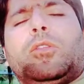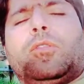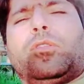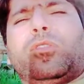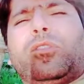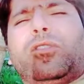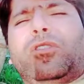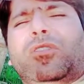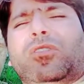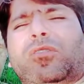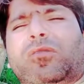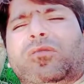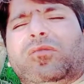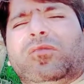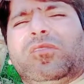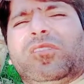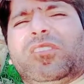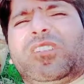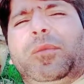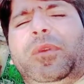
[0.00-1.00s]
तो
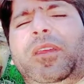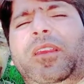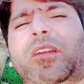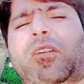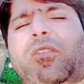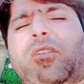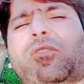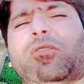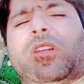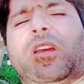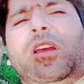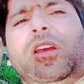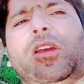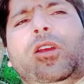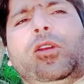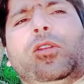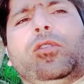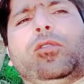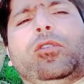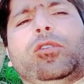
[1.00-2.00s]
ज़मीन का हो होता
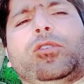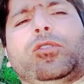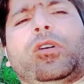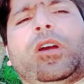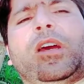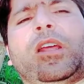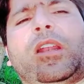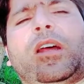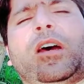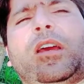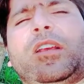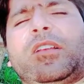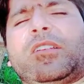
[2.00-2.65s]
है तो जो है ना